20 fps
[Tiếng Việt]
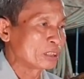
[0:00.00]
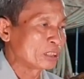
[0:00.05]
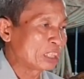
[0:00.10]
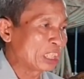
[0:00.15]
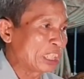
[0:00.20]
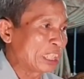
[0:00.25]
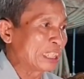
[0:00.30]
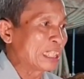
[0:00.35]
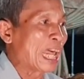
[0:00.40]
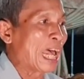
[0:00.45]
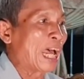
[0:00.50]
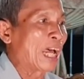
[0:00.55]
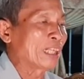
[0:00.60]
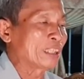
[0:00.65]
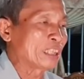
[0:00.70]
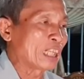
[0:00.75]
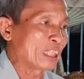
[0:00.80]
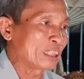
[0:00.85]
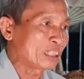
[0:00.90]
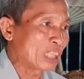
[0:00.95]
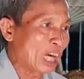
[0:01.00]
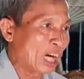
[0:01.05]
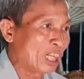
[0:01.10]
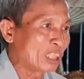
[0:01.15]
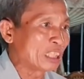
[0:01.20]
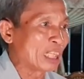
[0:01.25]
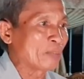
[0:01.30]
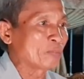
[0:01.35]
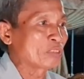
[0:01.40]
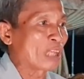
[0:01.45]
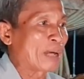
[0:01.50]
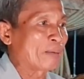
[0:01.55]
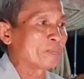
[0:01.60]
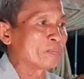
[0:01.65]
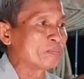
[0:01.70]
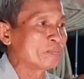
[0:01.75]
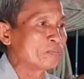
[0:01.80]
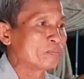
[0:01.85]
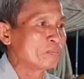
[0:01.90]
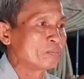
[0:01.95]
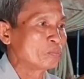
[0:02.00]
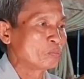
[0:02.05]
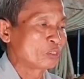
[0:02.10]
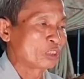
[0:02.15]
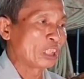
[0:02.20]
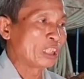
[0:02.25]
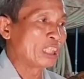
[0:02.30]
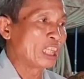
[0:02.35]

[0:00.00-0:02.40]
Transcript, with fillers: di đà vẫn nhớ niệm thầm thì